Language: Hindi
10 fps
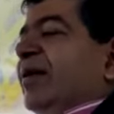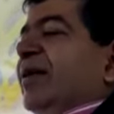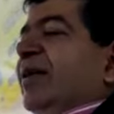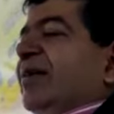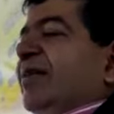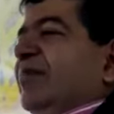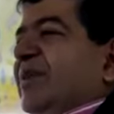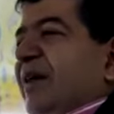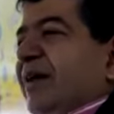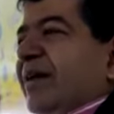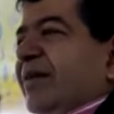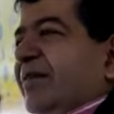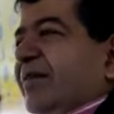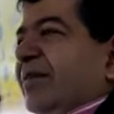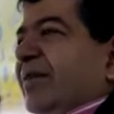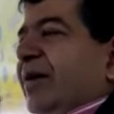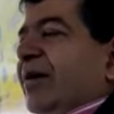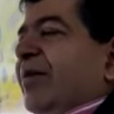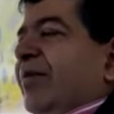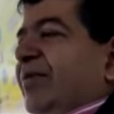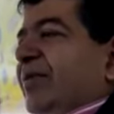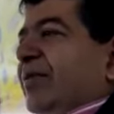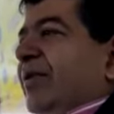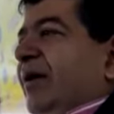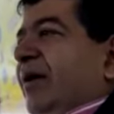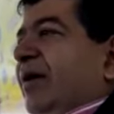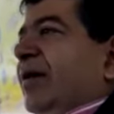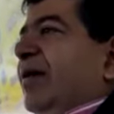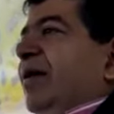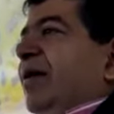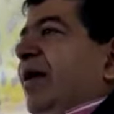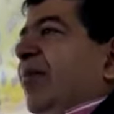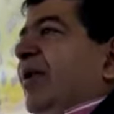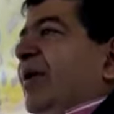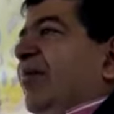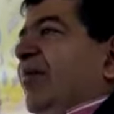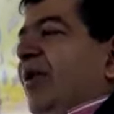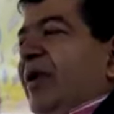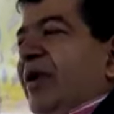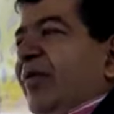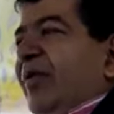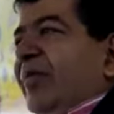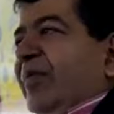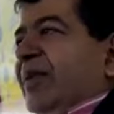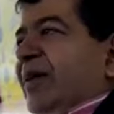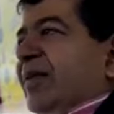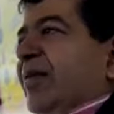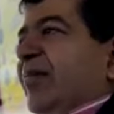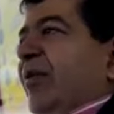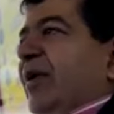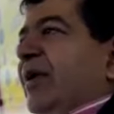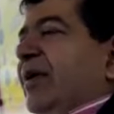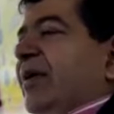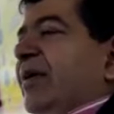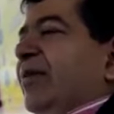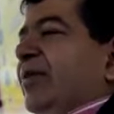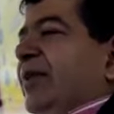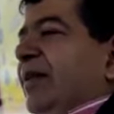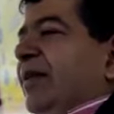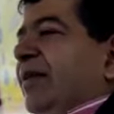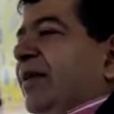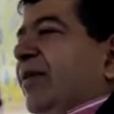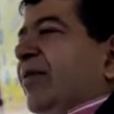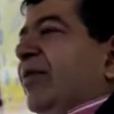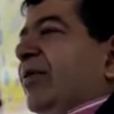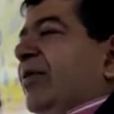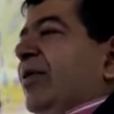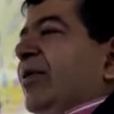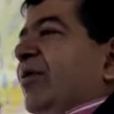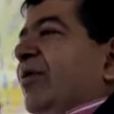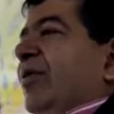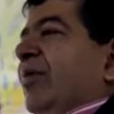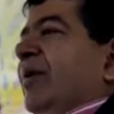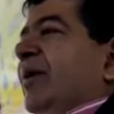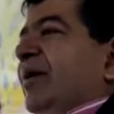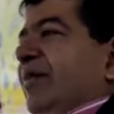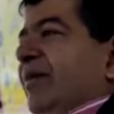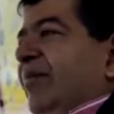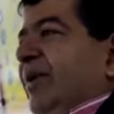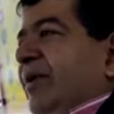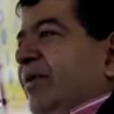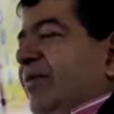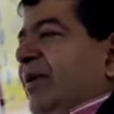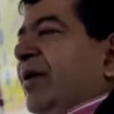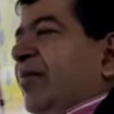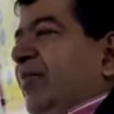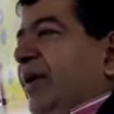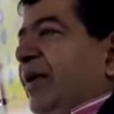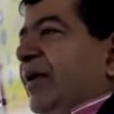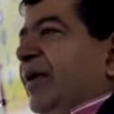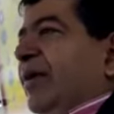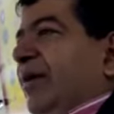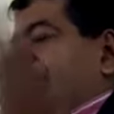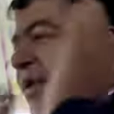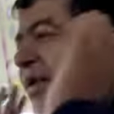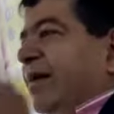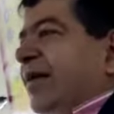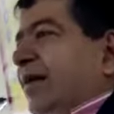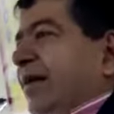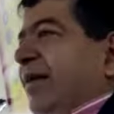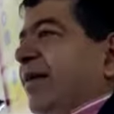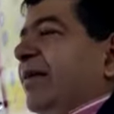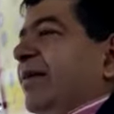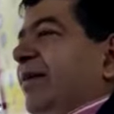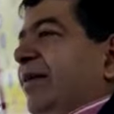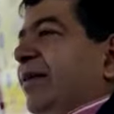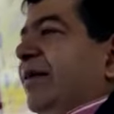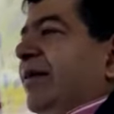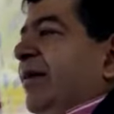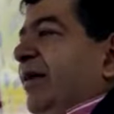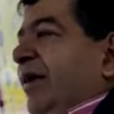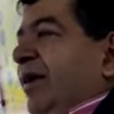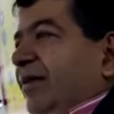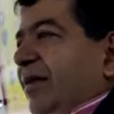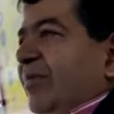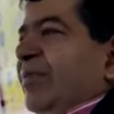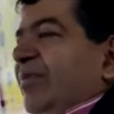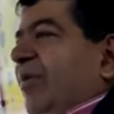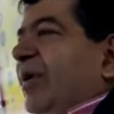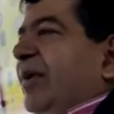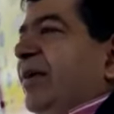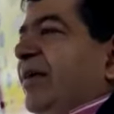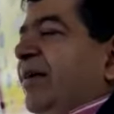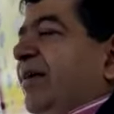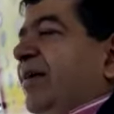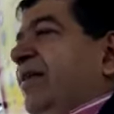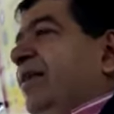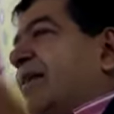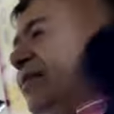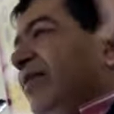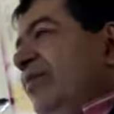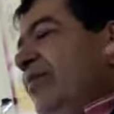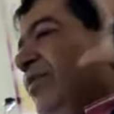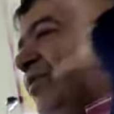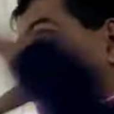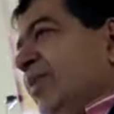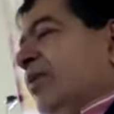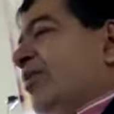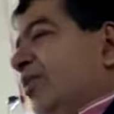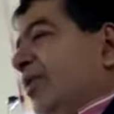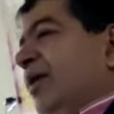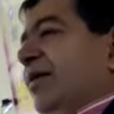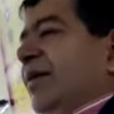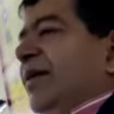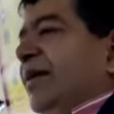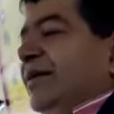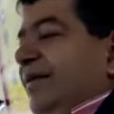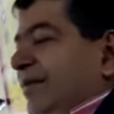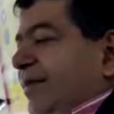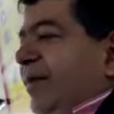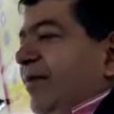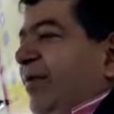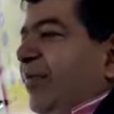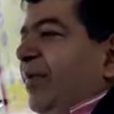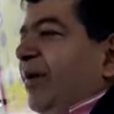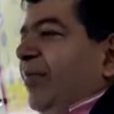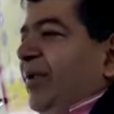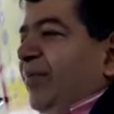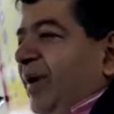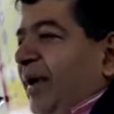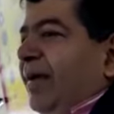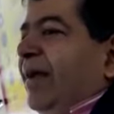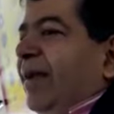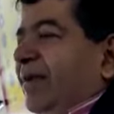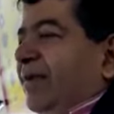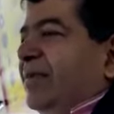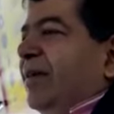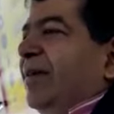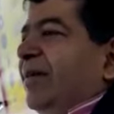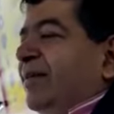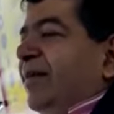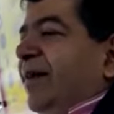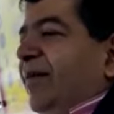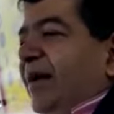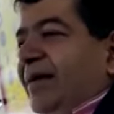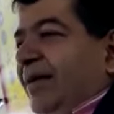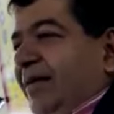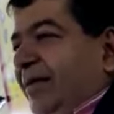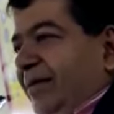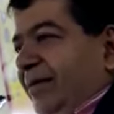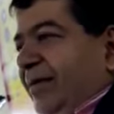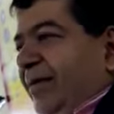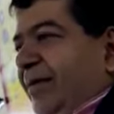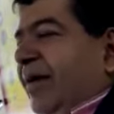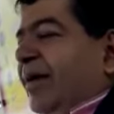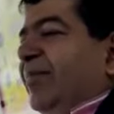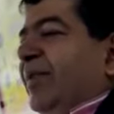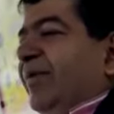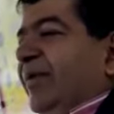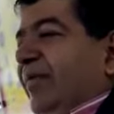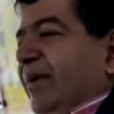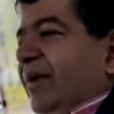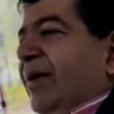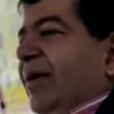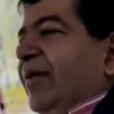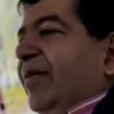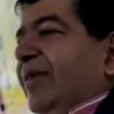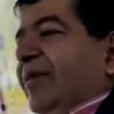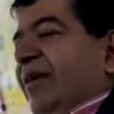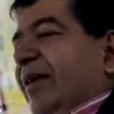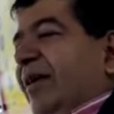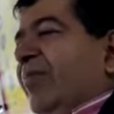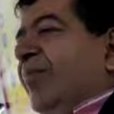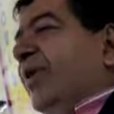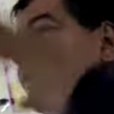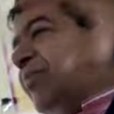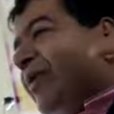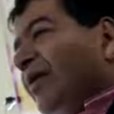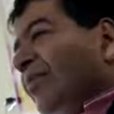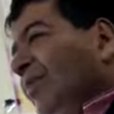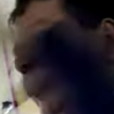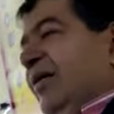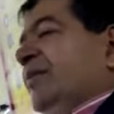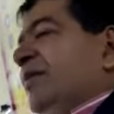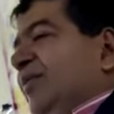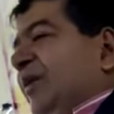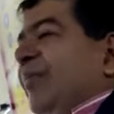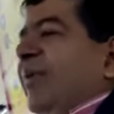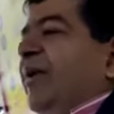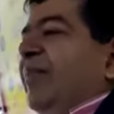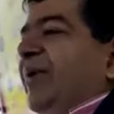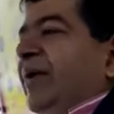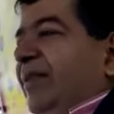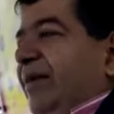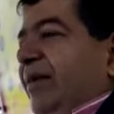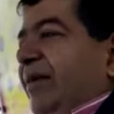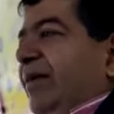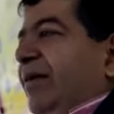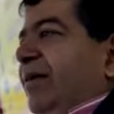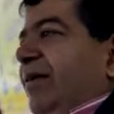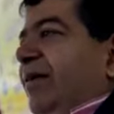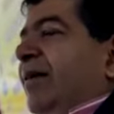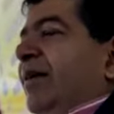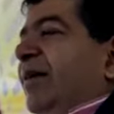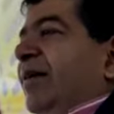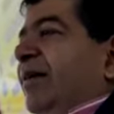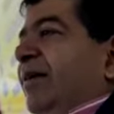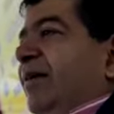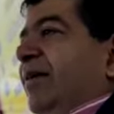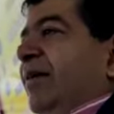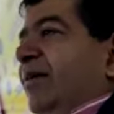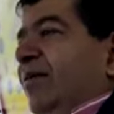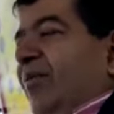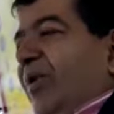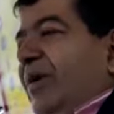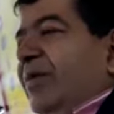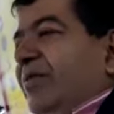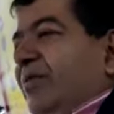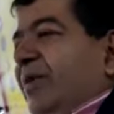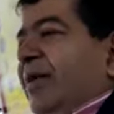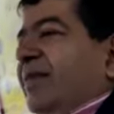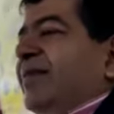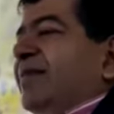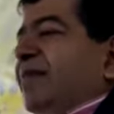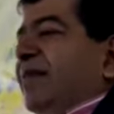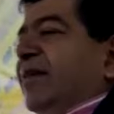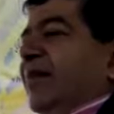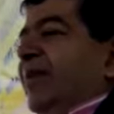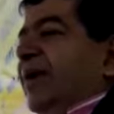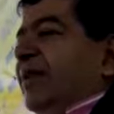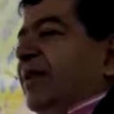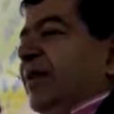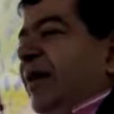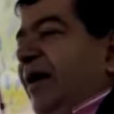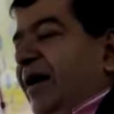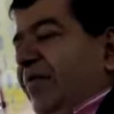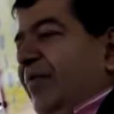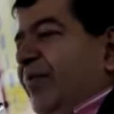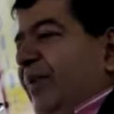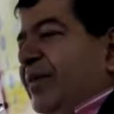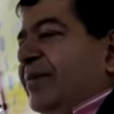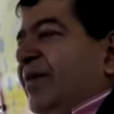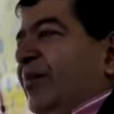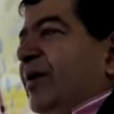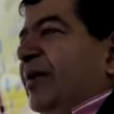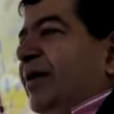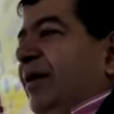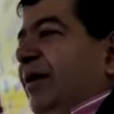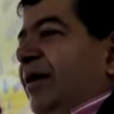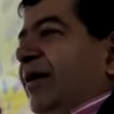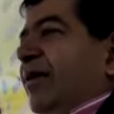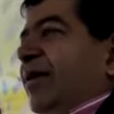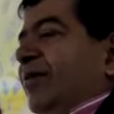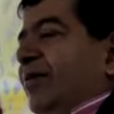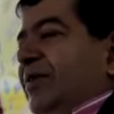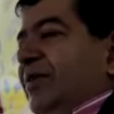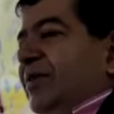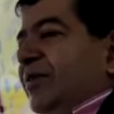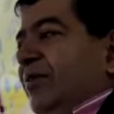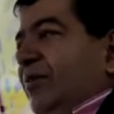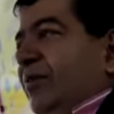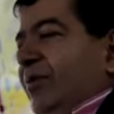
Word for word: ये सब जकड़न से होता है कफ से होता है अपन मॉर्निंग वॉक में जाते हैं बॉडी हीट हो जाती है और कोई भी ऐसे बिना स्वेटर पहने या बिना ढके निकलते हैं एक तरफ से बॉडी हीट रहती है एक तरफ से उसमें कोल्ड जैसे तवे में अपन पानी डालते झन से आवाज़ आती है गर्म तवे में वैसे गर्म बॉडी में जब थपेड़े पड़ते हैं ठंड के तो बॉडी उसको रेजिस्ट नहीं कर पाती है हार्ट में प्रेशर पड़ता है वो चीज़ को